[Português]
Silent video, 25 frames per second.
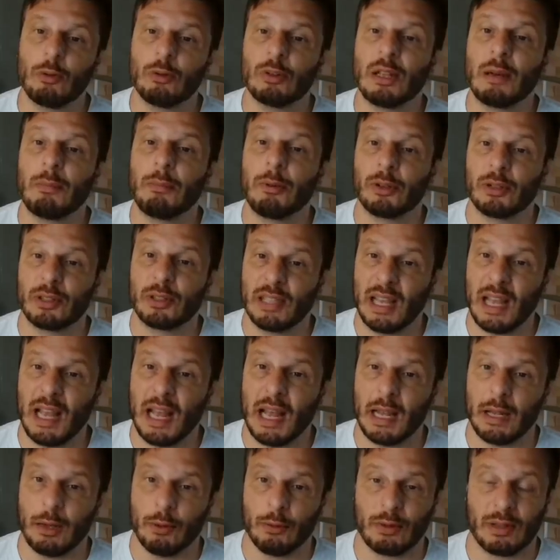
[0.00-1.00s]

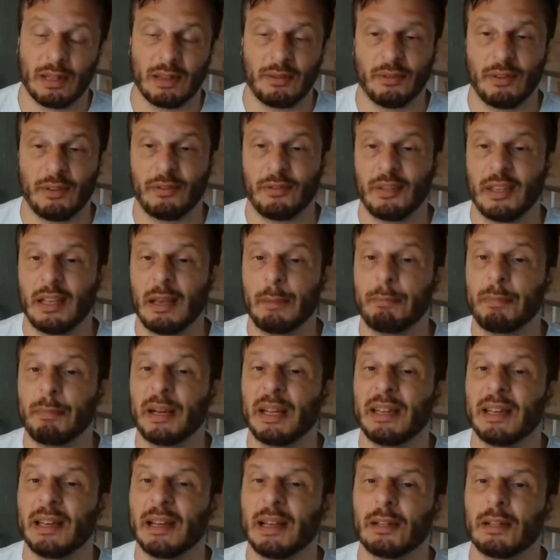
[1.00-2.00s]
Botelho, que vivia
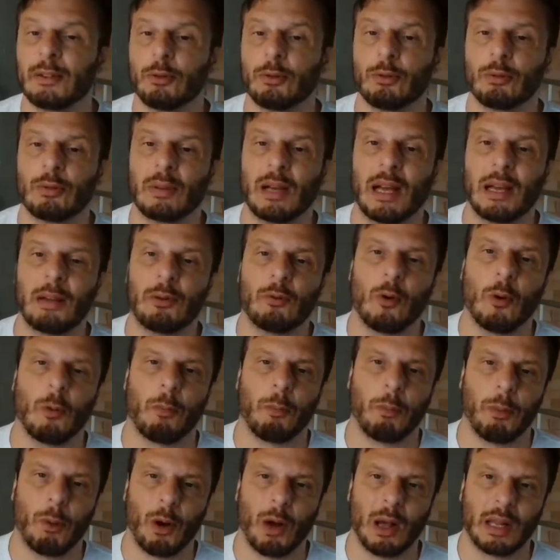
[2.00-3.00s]
apanhando do Caio
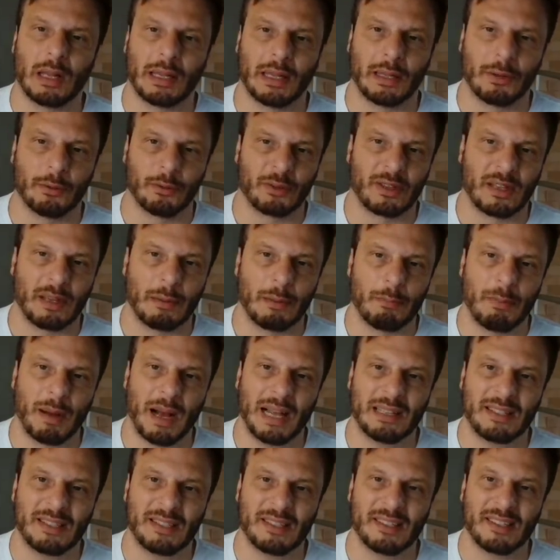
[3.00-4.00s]
Coppola nos
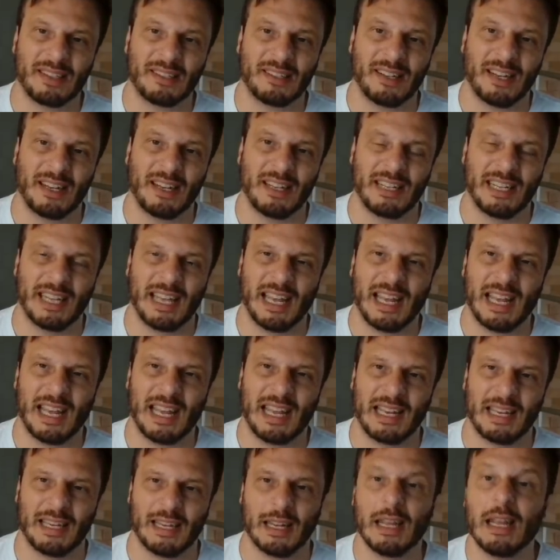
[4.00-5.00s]
debates da
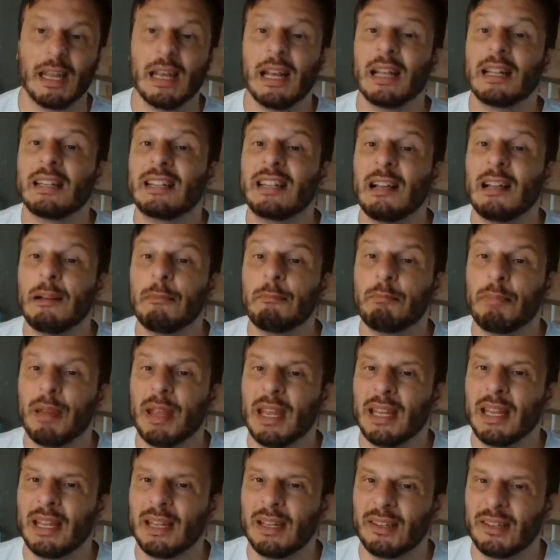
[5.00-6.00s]
CNN,
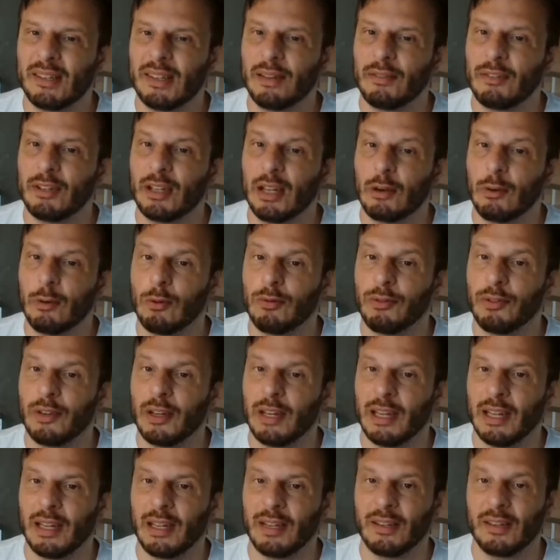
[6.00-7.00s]
também esteve na conferência